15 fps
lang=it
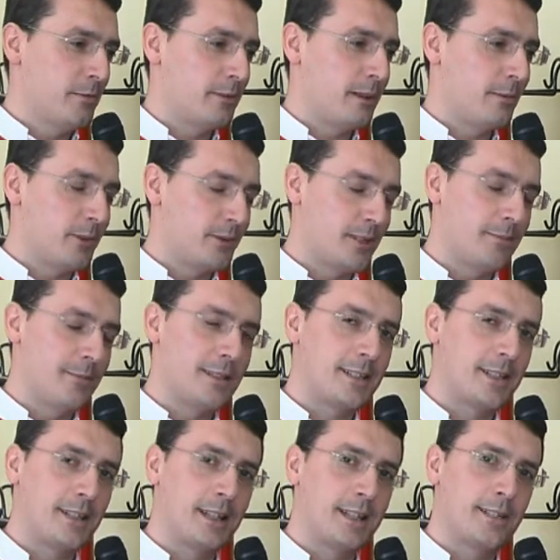una prossima
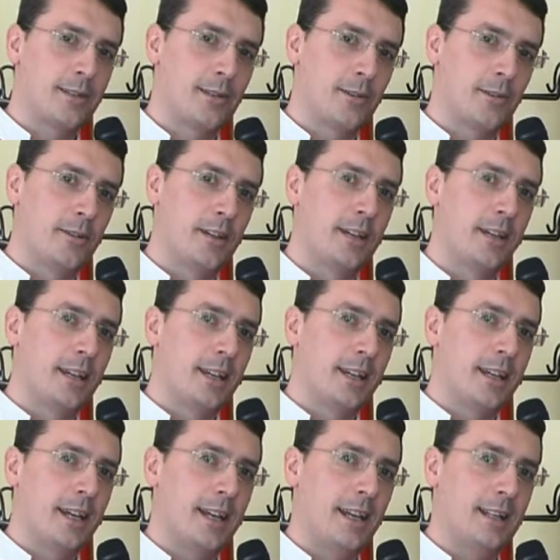assegnazione
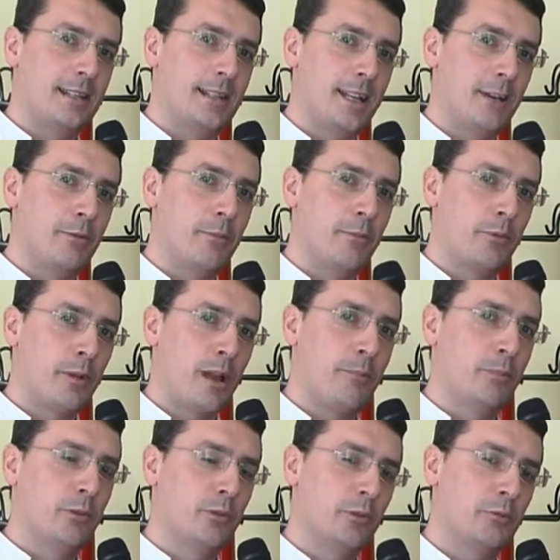che segue
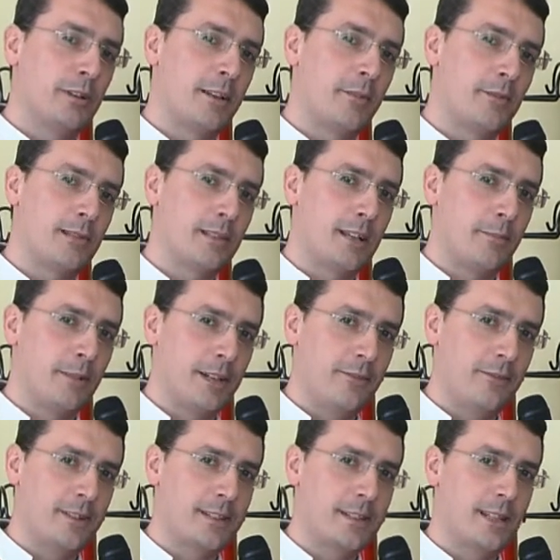appunto una nostra
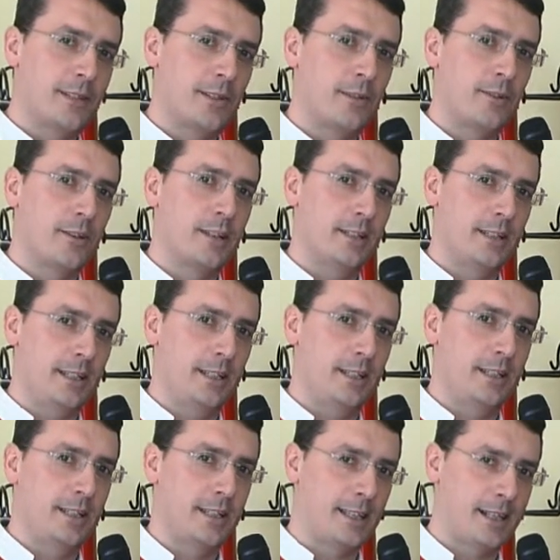manifestazione di
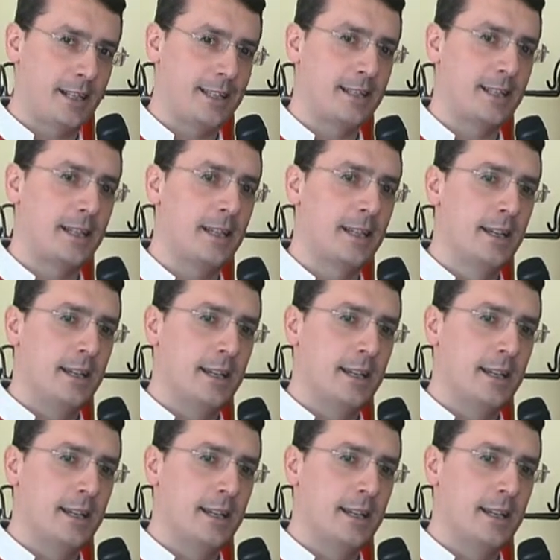interesse.